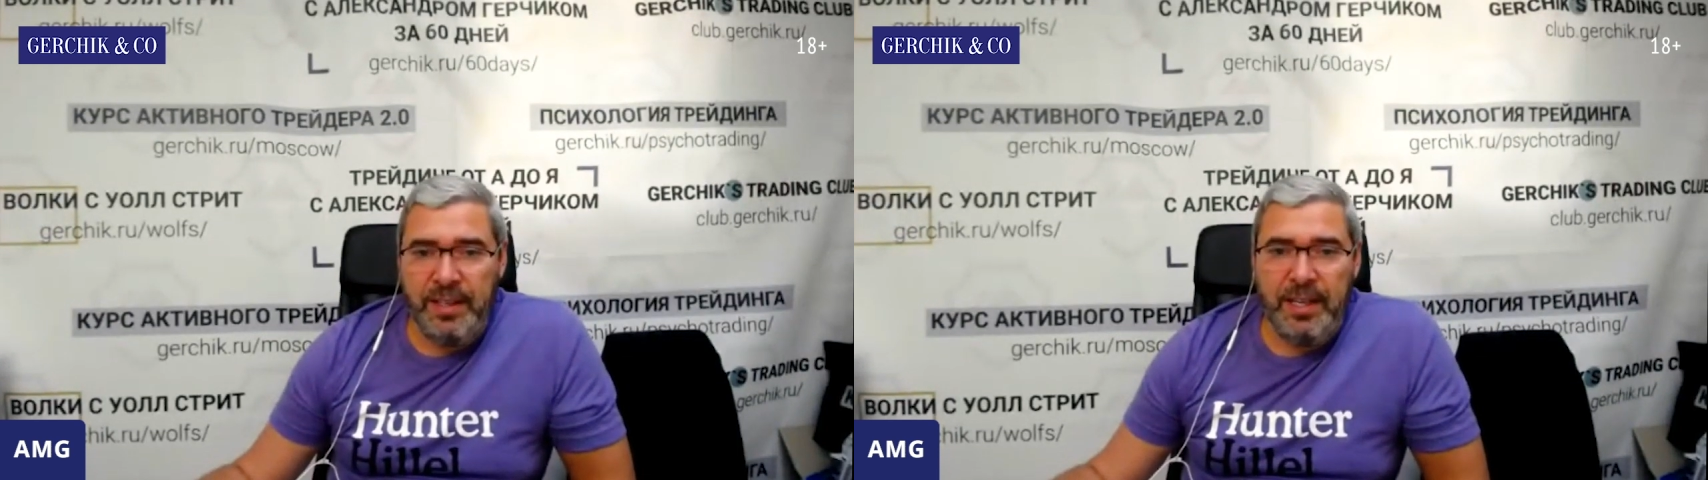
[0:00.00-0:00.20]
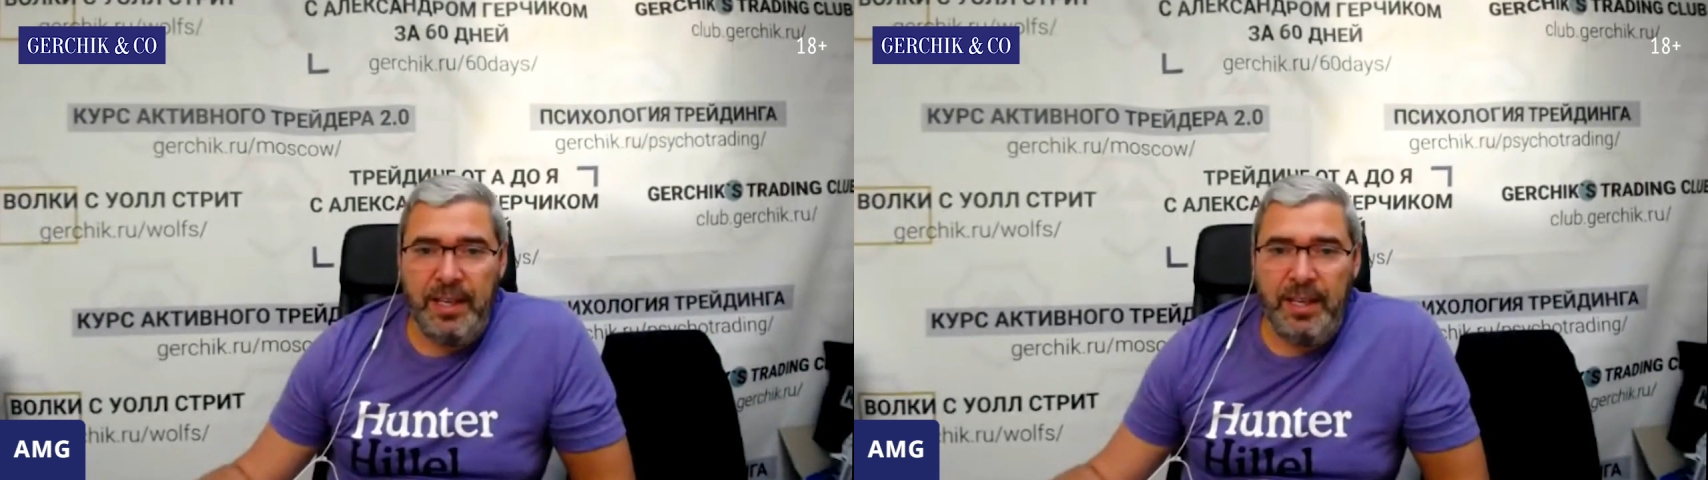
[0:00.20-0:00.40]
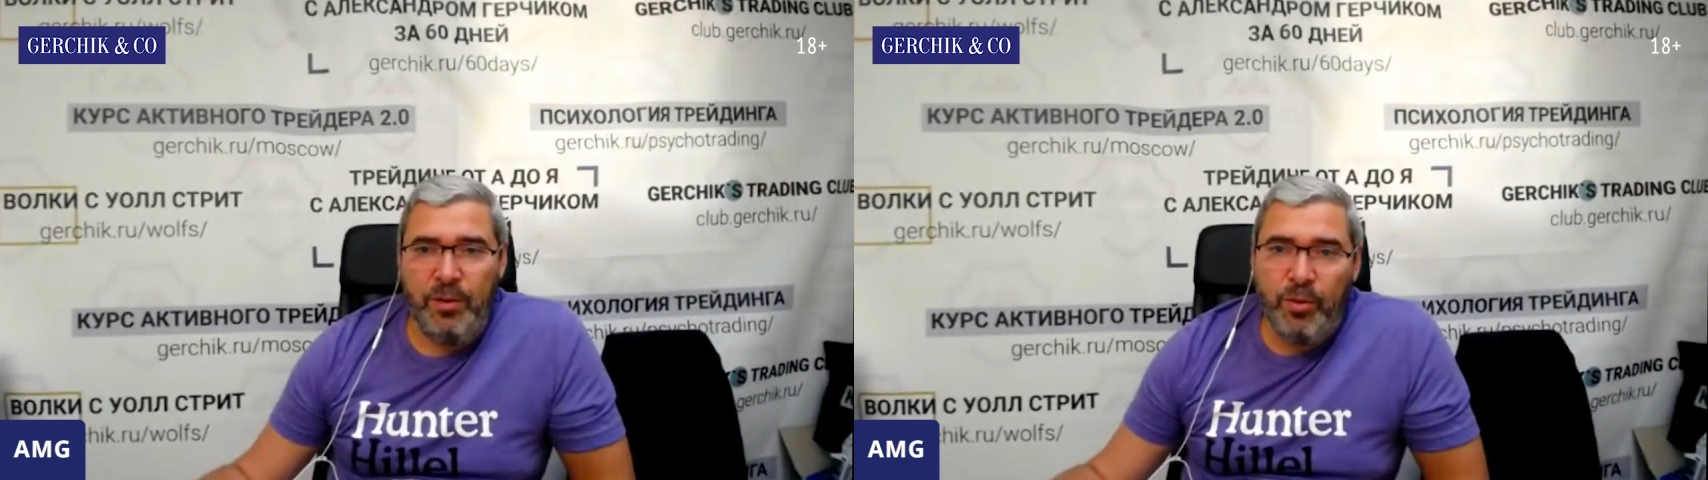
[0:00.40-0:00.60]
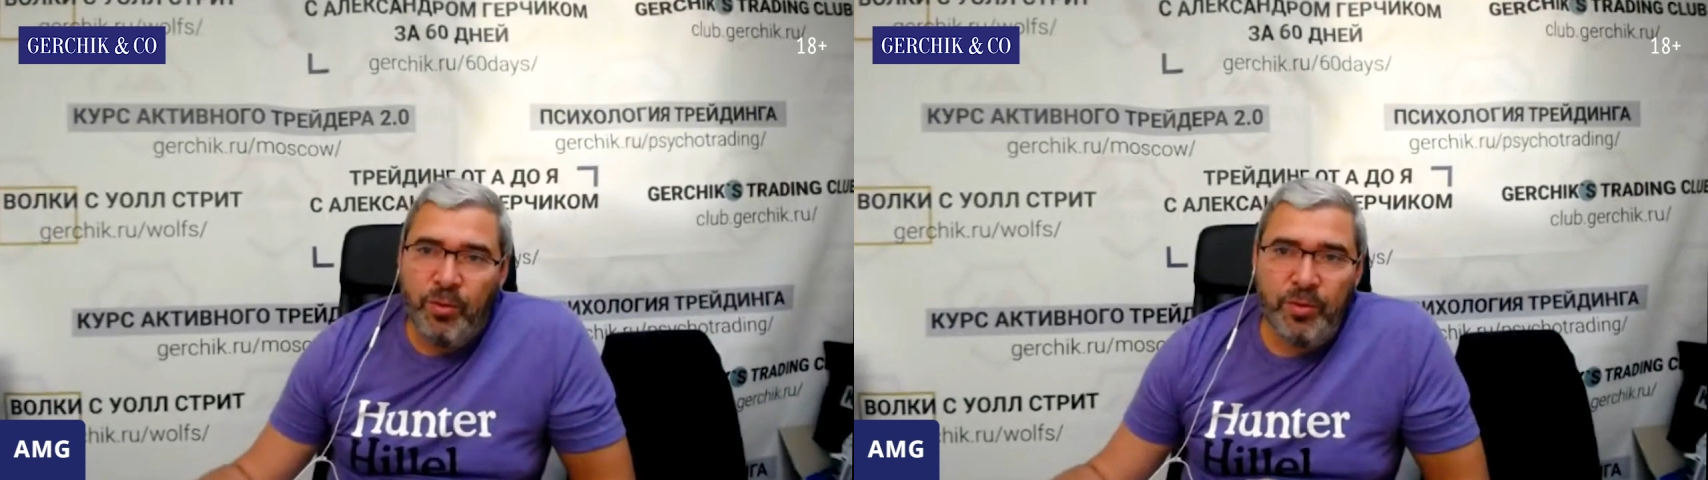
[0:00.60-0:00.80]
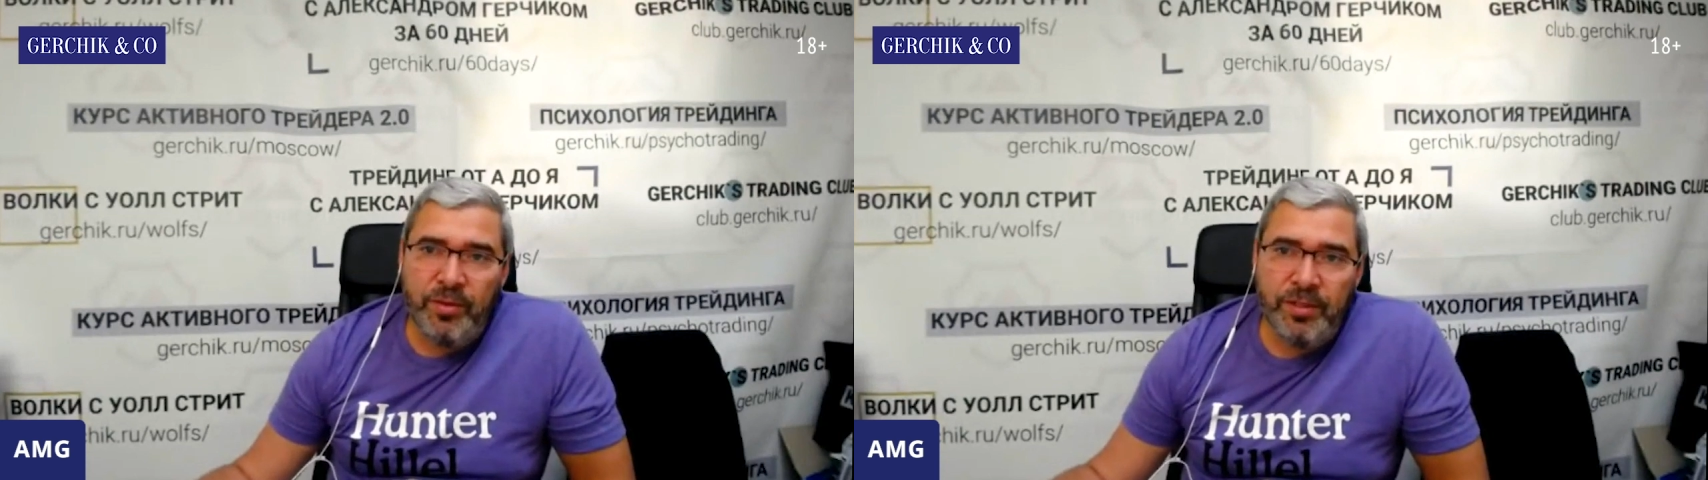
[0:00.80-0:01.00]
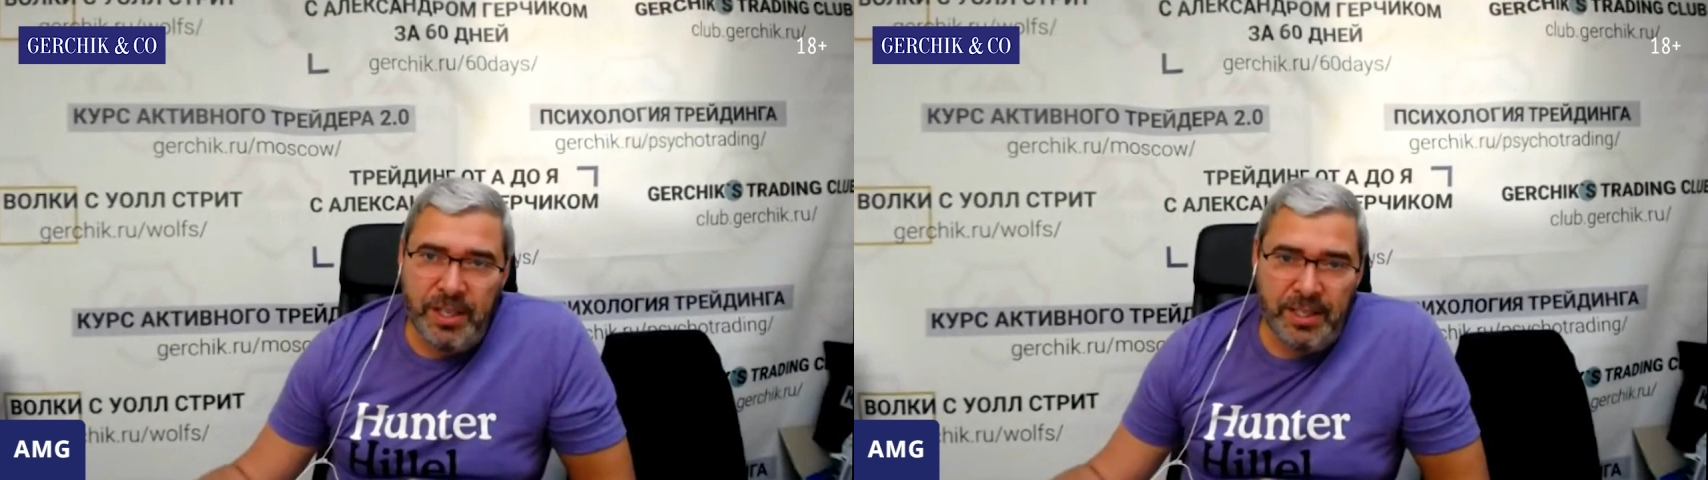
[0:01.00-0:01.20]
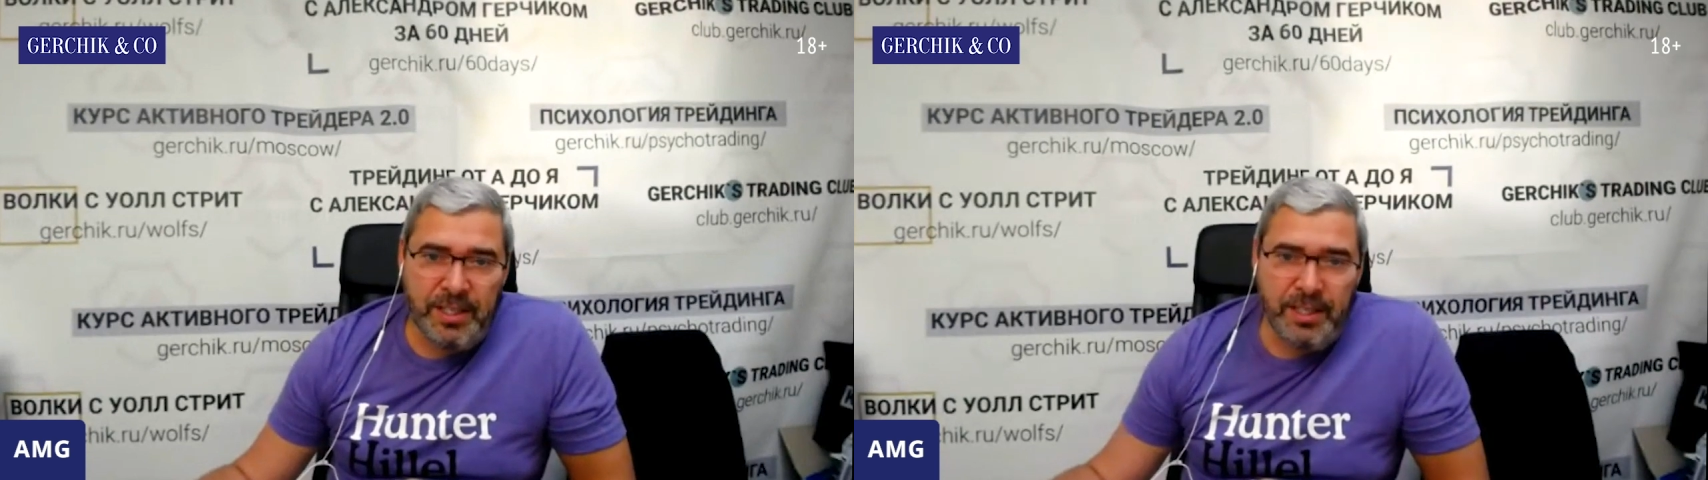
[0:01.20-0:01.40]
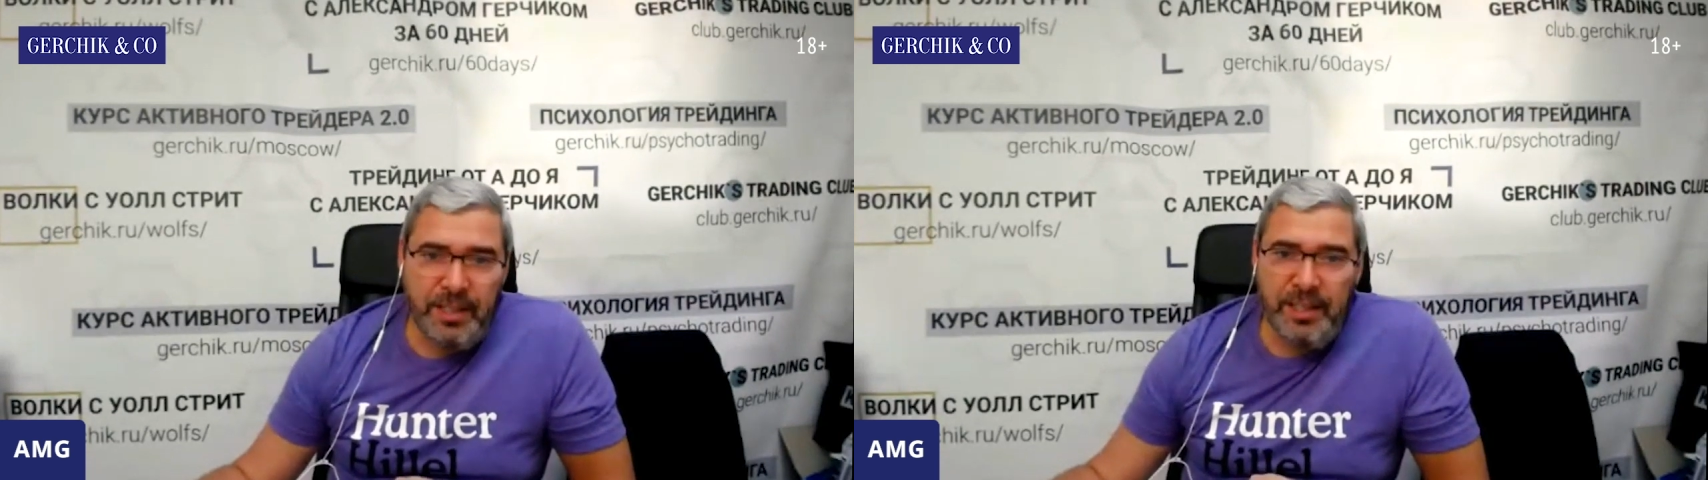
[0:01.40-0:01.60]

деньги. Ну, честно.